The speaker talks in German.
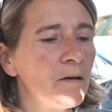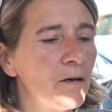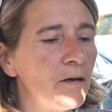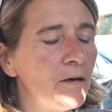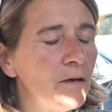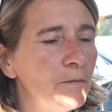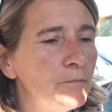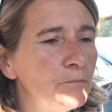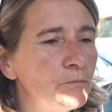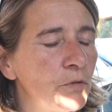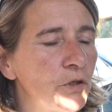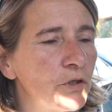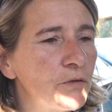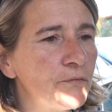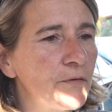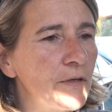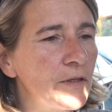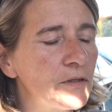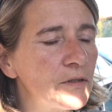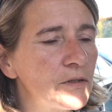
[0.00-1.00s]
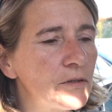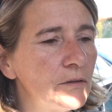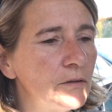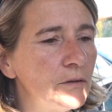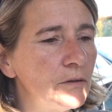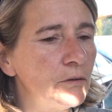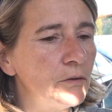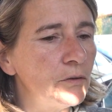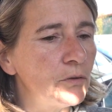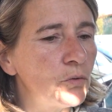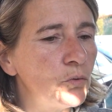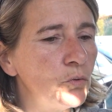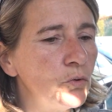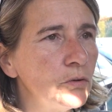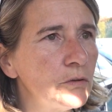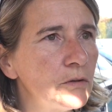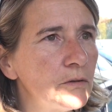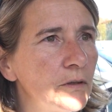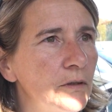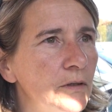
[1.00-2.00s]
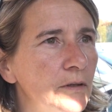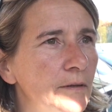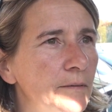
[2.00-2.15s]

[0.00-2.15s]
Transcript: Ähm, ich fände es äh, gut, äh,